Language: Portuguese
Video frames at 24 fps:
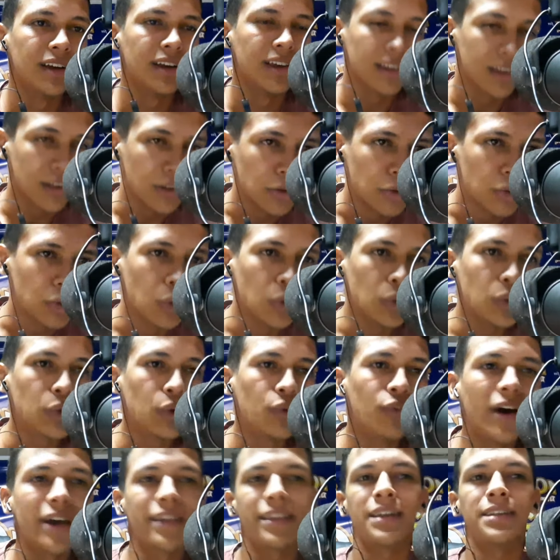Que
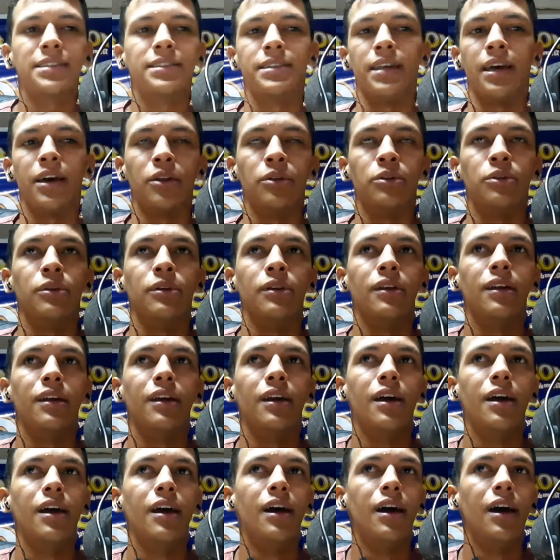tudo vai dar certo.
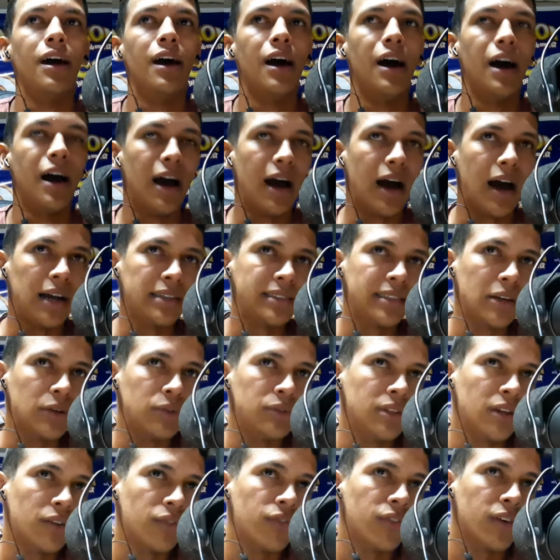A
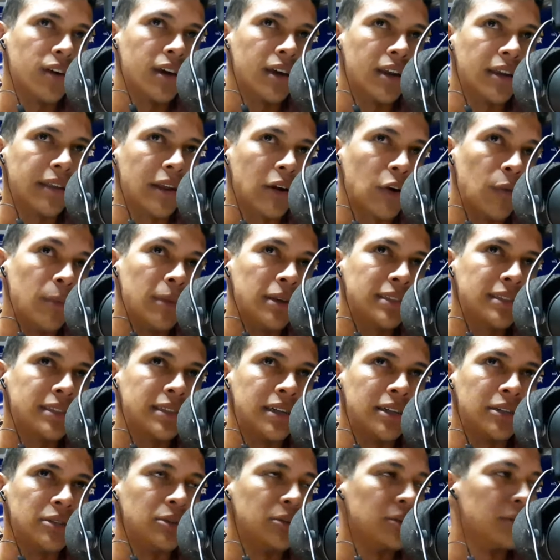segunda-feira está
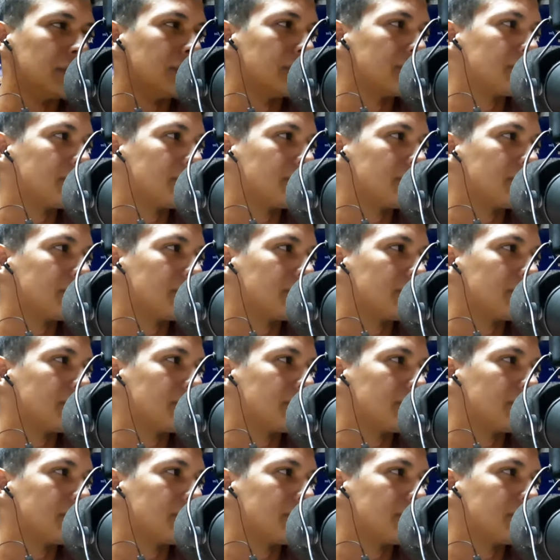começando.